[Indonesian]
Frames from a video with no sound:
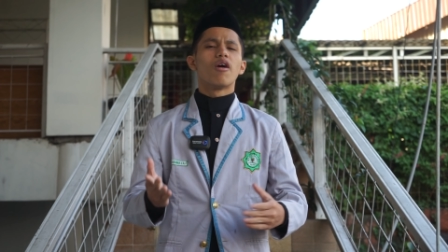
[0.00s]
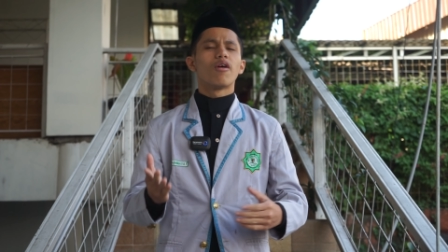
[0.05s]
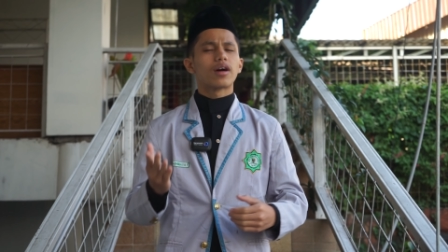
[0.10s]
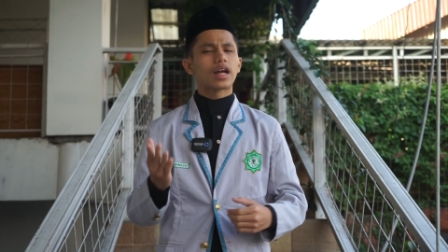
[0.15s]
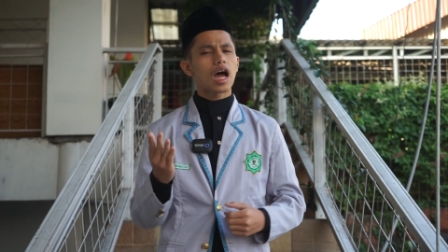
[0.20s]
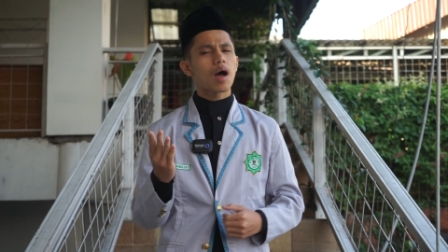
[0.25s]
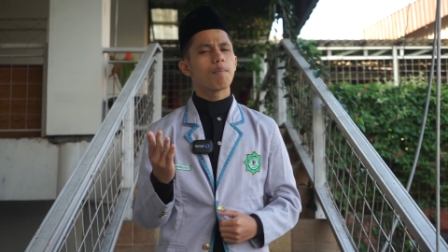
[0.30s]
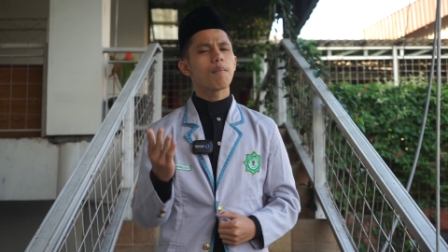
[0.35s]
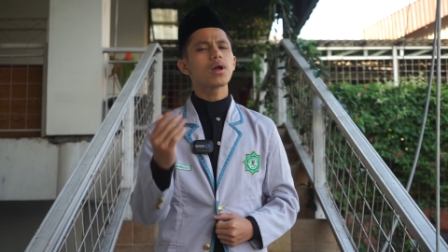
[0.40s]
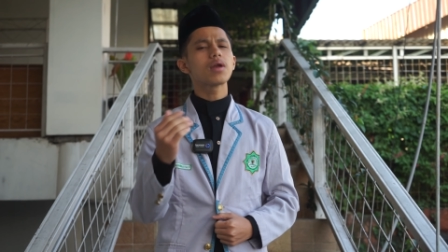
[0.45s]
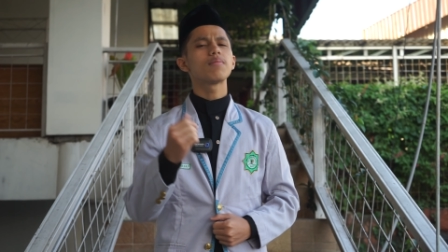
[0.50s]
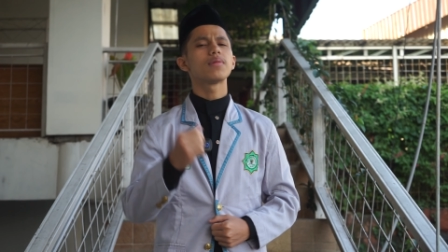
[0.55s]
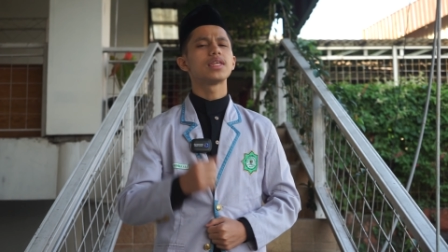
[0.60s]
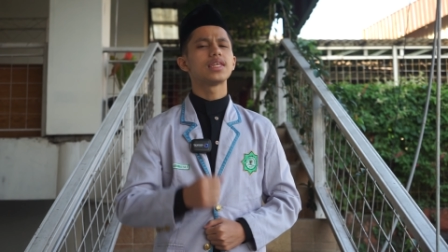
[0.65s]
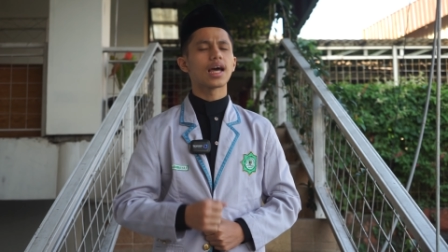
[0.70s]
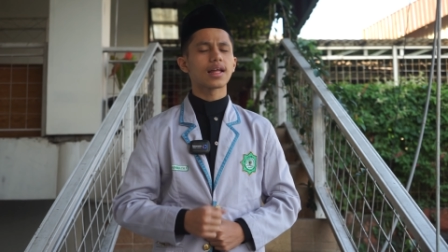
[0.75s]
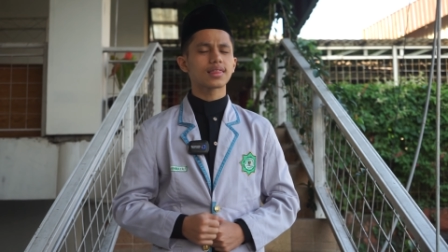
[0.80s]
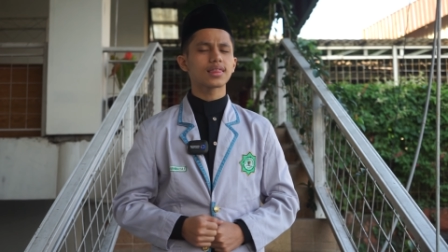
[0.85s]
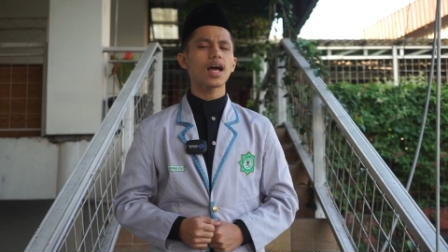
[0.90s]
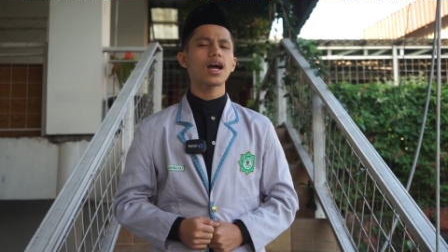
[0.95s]
Rahman
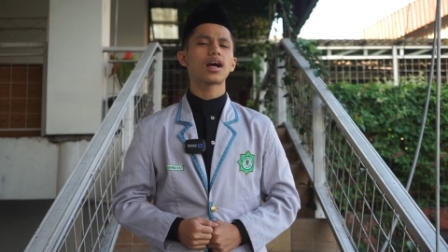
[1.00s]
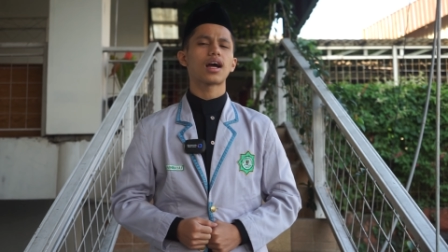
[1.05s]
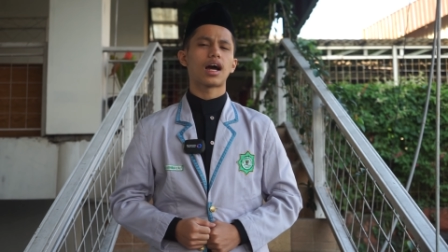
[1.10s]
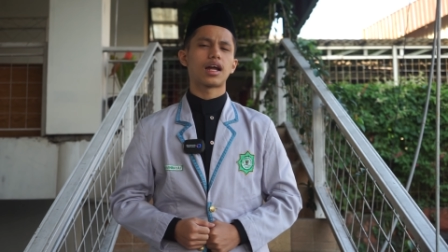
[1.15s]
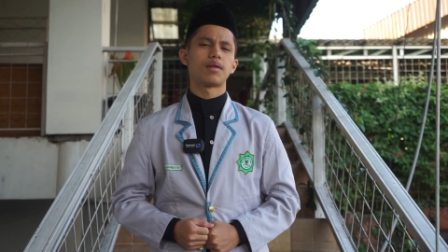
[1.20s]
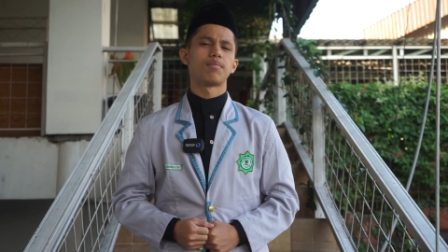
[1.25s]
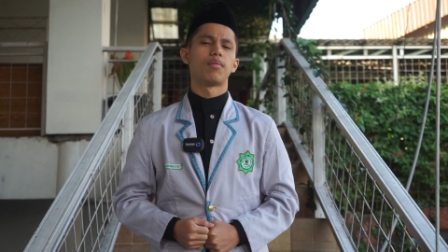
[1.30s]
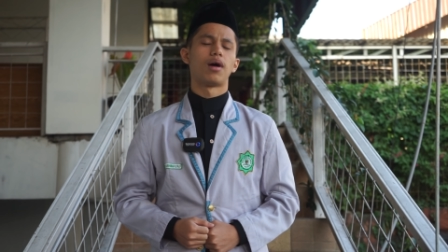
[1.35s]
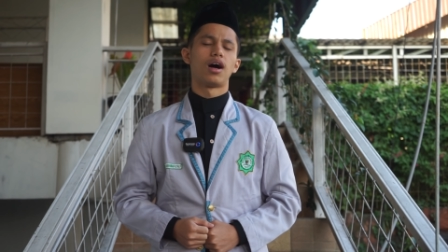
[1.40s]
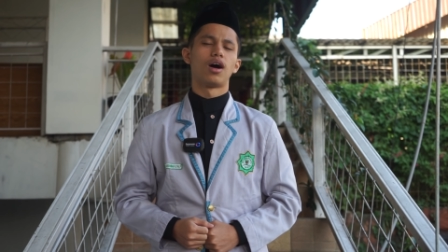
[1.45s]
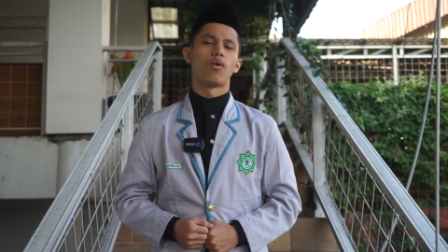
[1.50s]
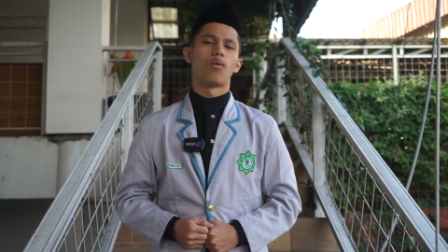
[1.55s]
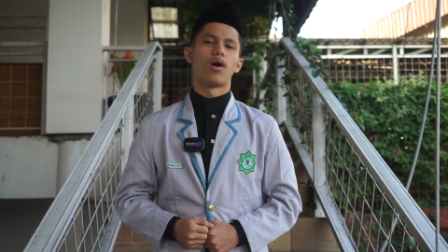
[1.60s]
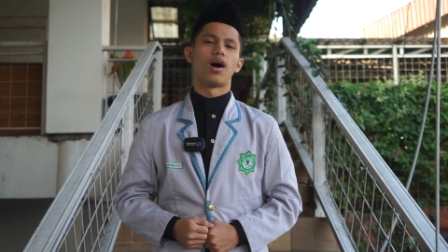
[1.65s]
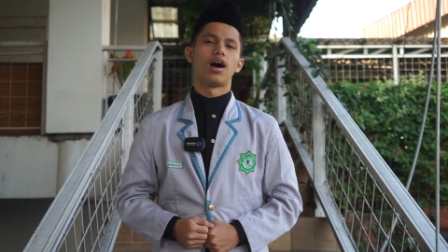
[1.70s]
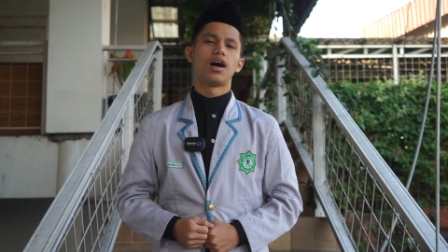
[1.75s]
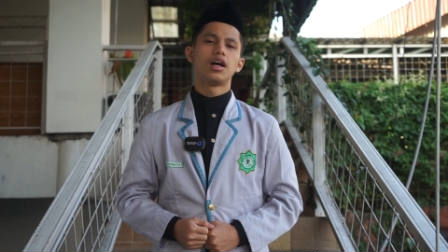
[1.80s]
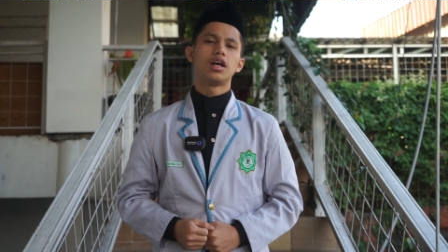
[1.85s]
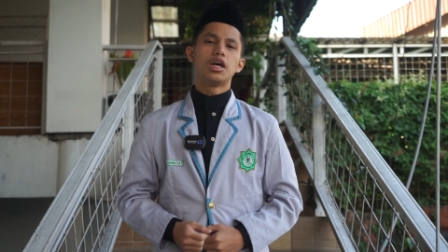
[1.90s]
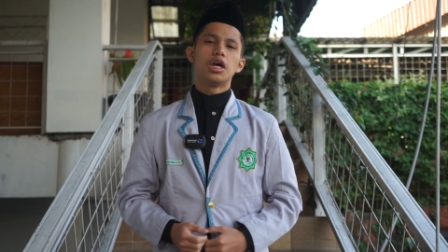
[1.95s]
menyatakan
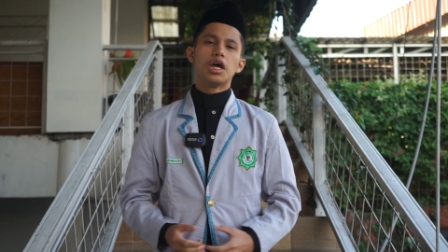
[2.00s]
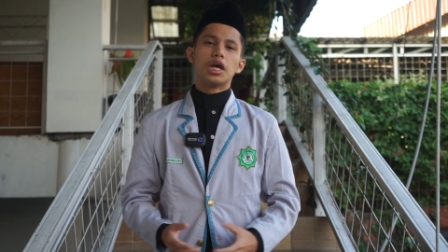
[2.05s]
bahwa